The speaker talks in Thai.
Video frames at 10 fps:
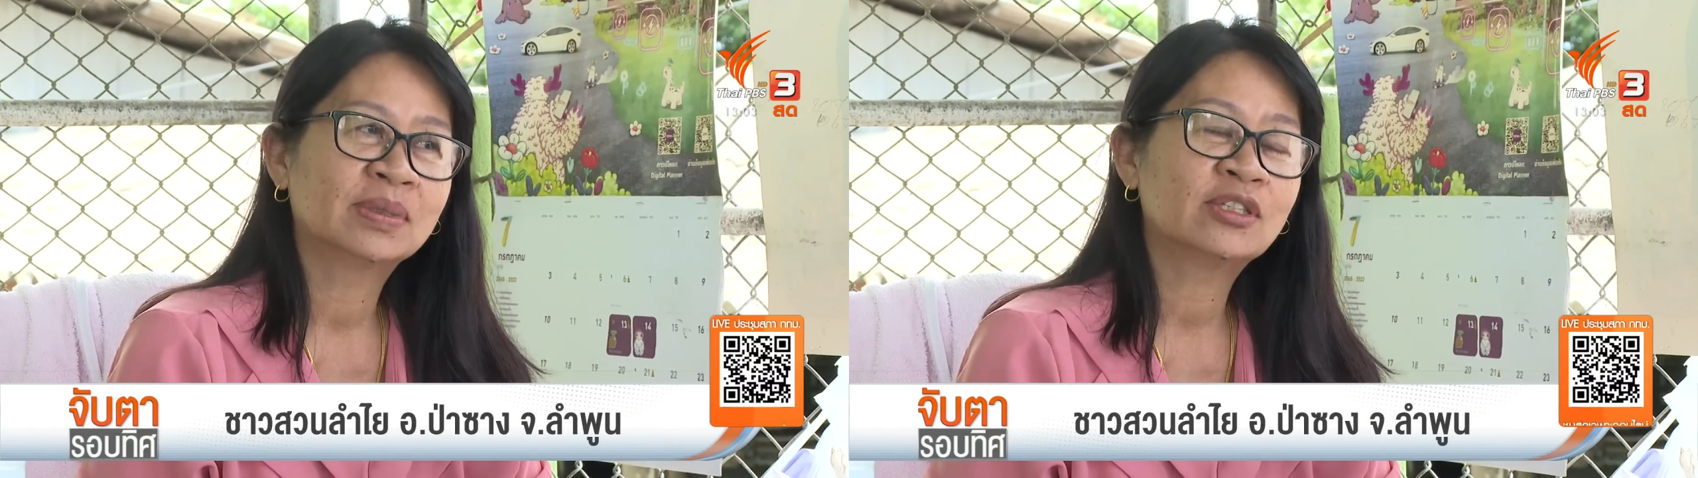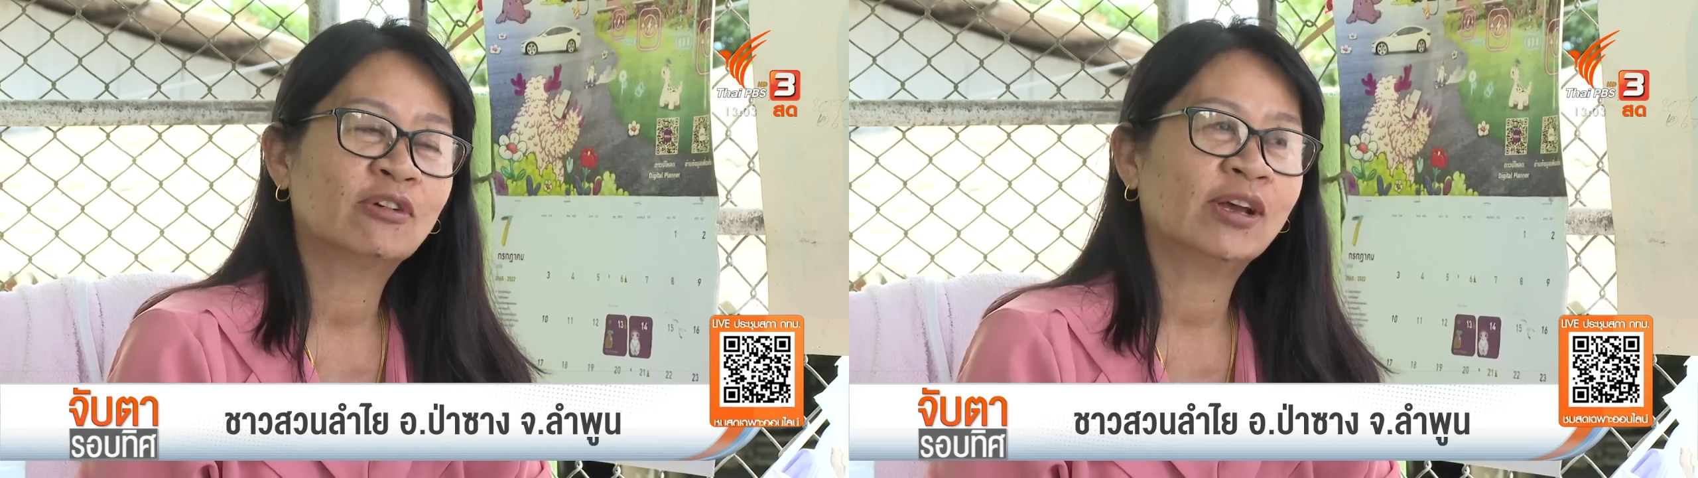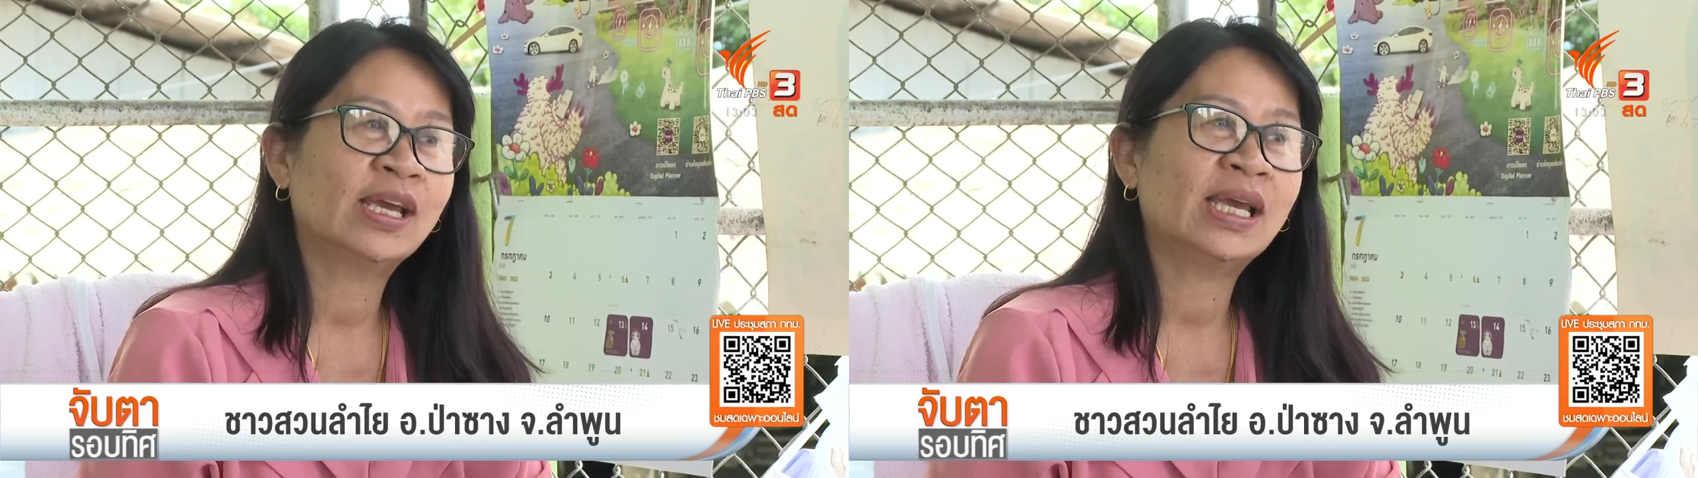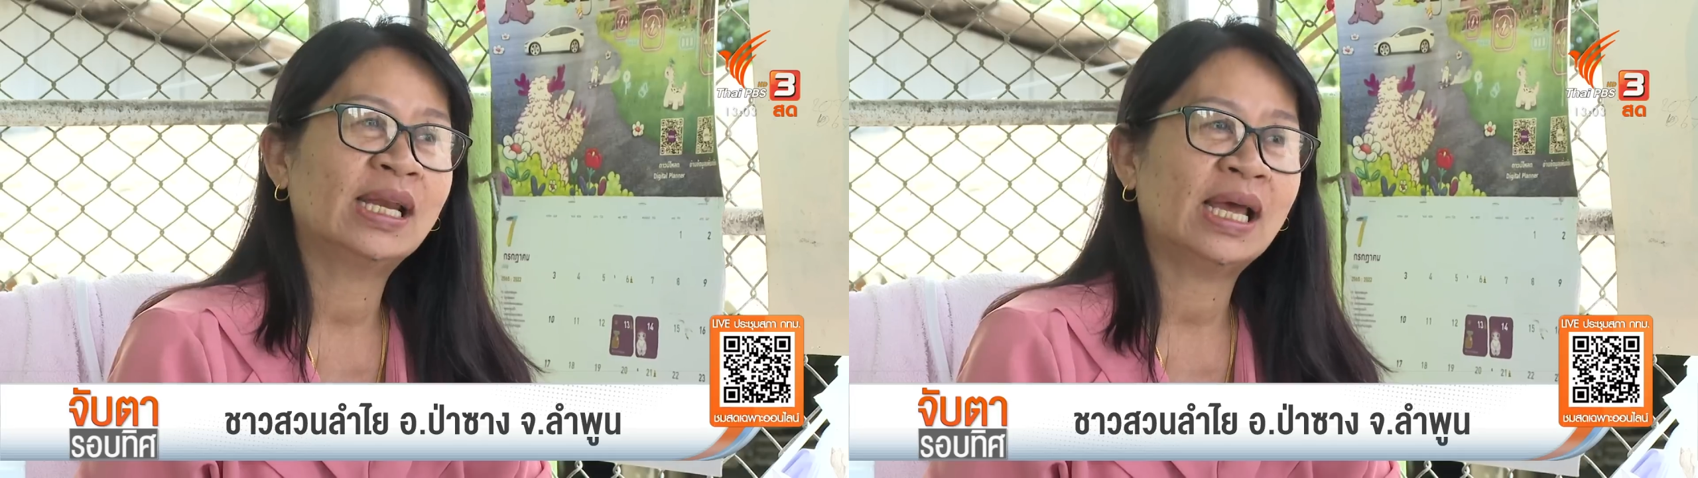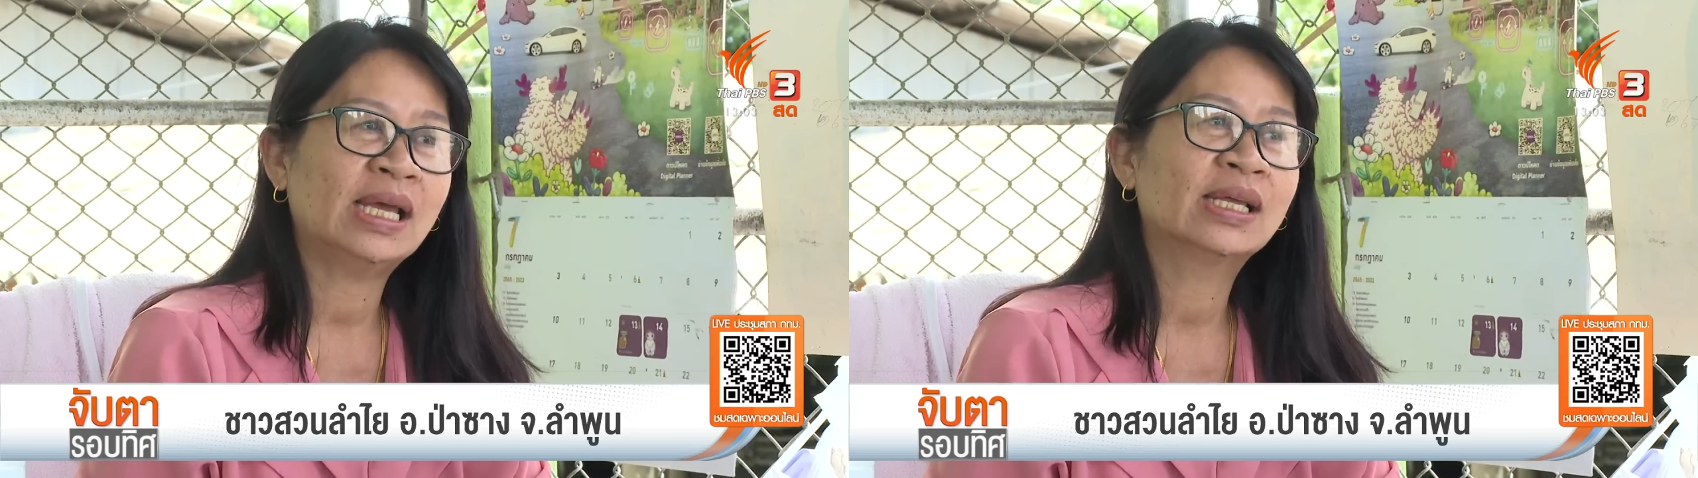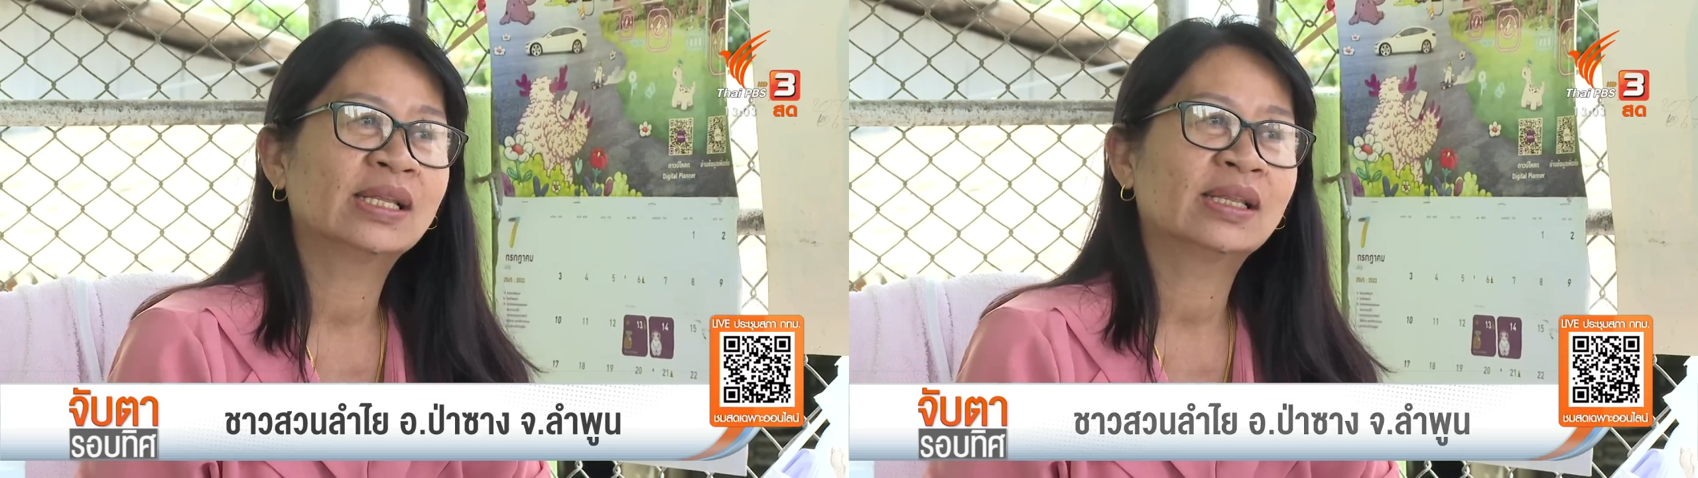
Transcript: ตัวสองเอนะ